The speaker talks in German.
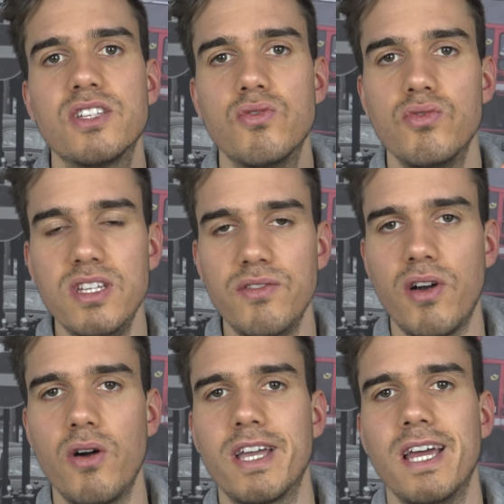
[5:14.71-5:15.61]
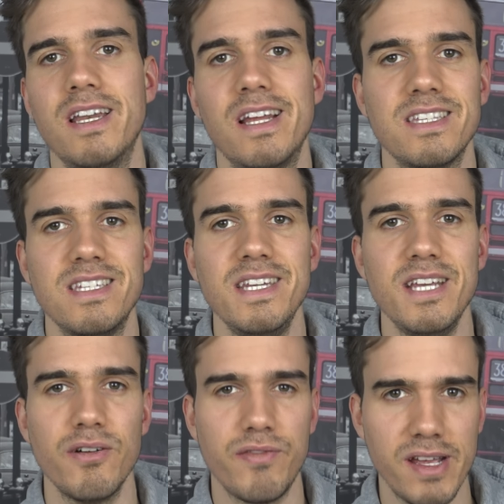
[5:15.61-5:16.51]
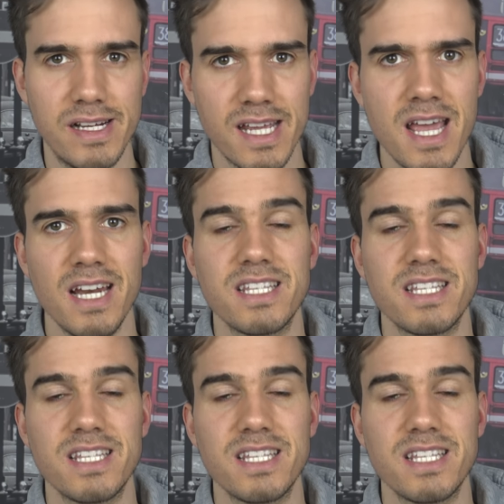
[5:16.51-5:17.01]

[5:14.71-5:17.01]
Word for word: dass du die Frau kennenlernst, die dir gefällt.